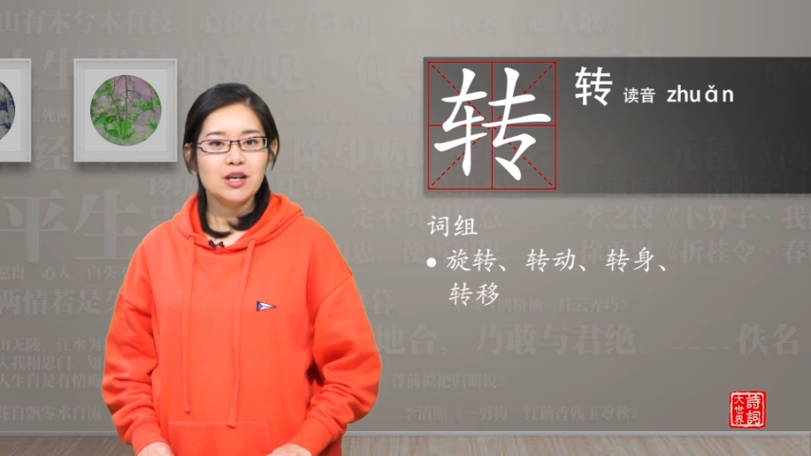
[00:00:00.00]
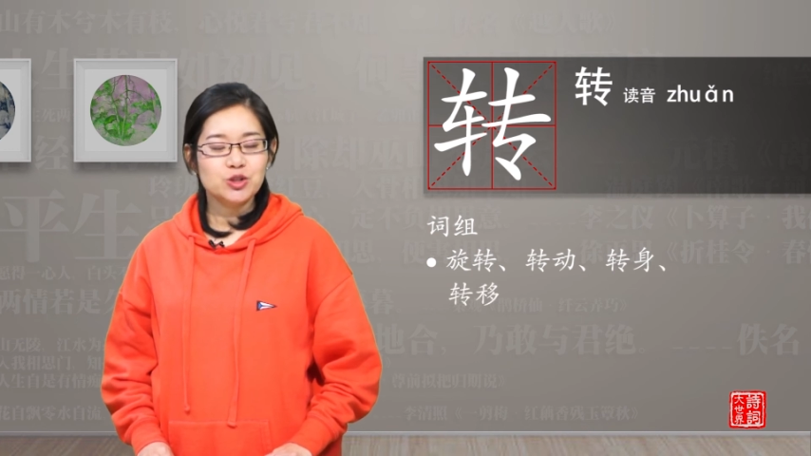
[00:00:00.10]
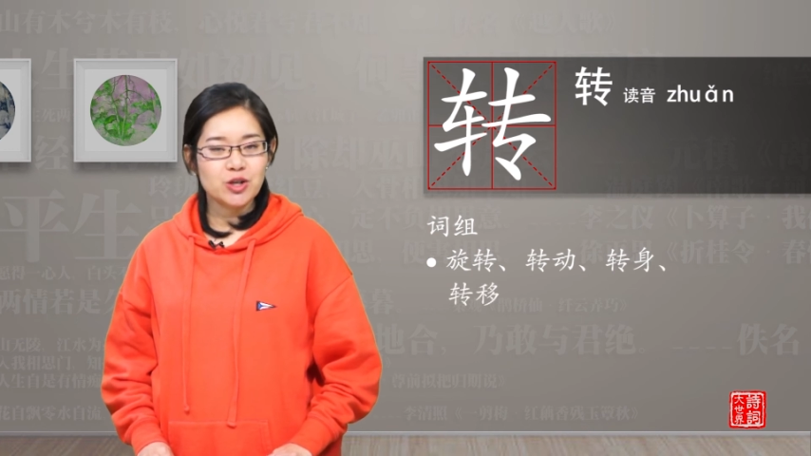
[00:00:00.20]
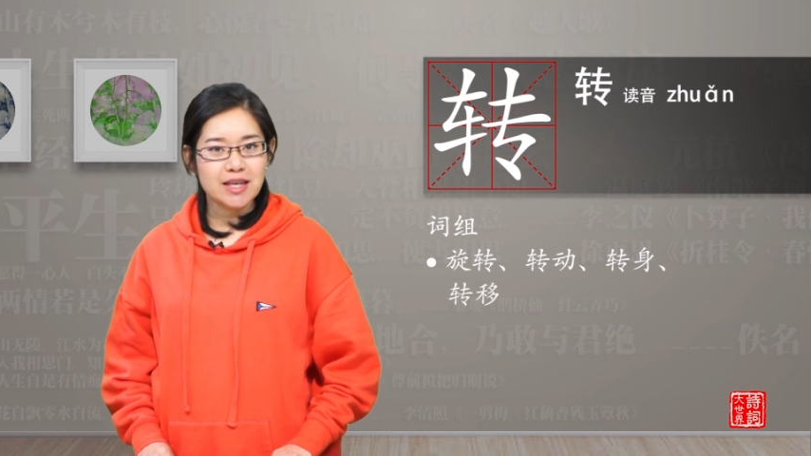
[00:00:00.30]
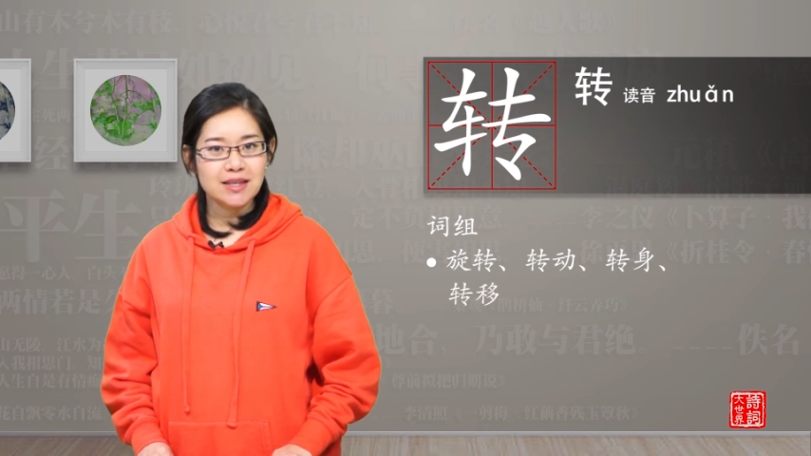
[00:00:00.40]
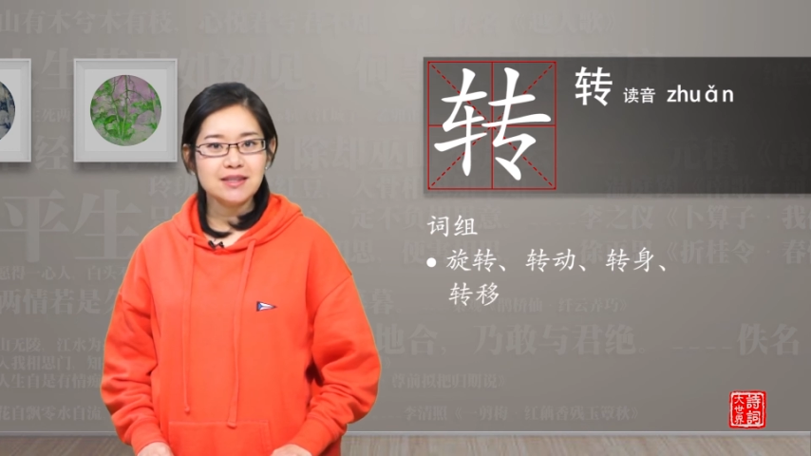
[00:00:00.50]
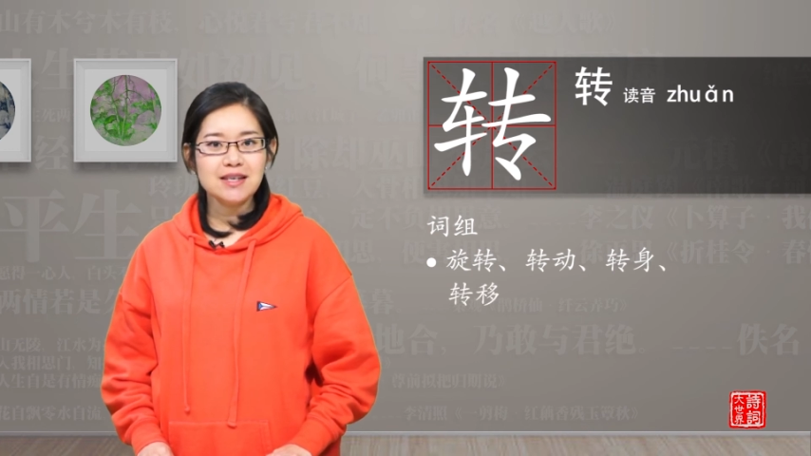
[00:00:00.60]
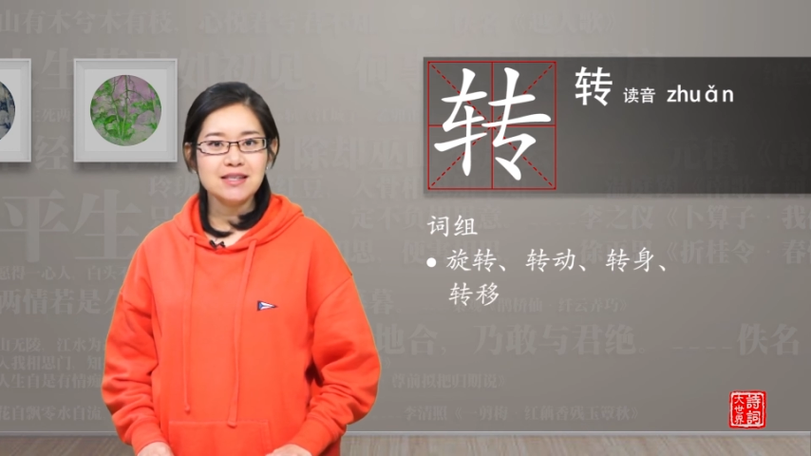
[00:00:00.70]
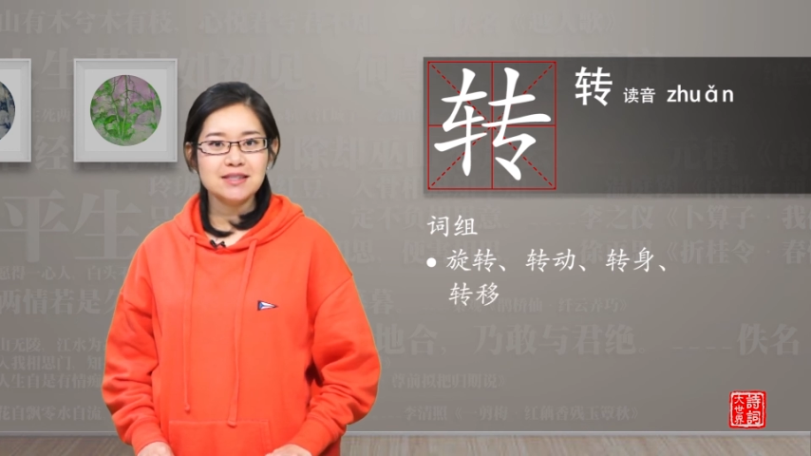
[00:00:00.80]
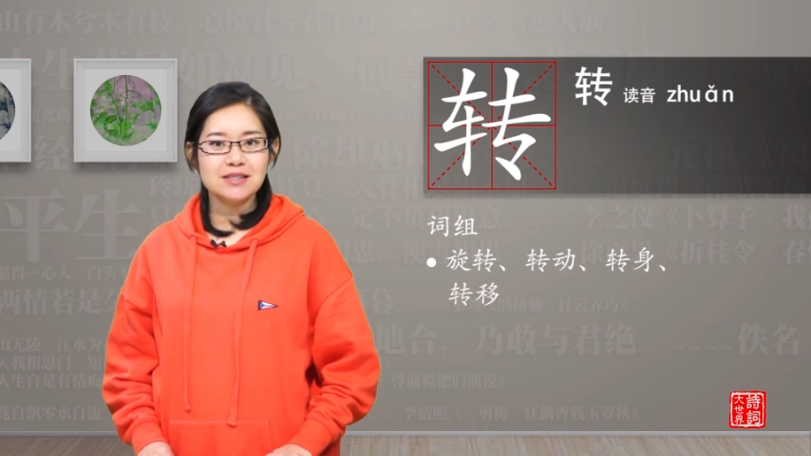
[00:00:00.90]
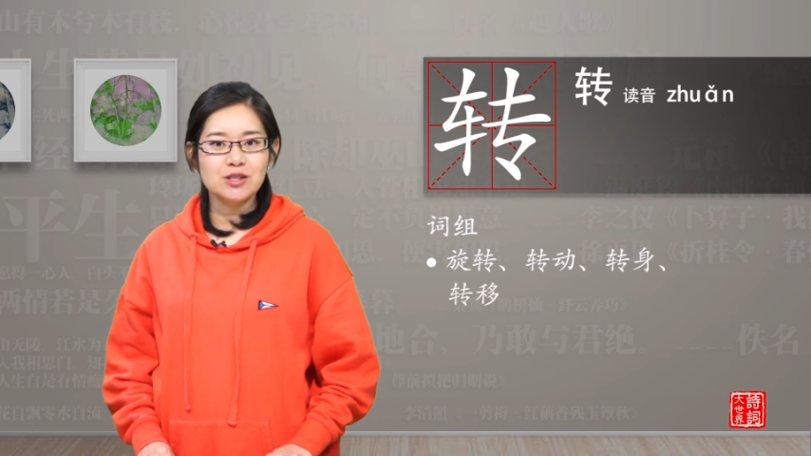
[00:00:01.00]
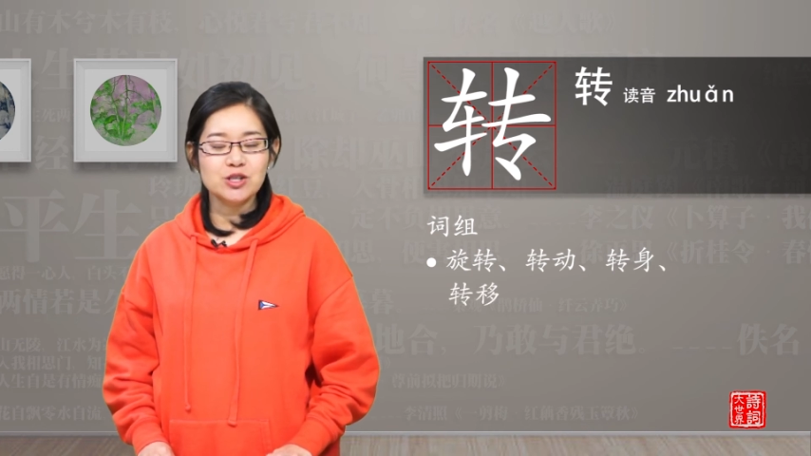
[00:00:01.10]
转移的意思就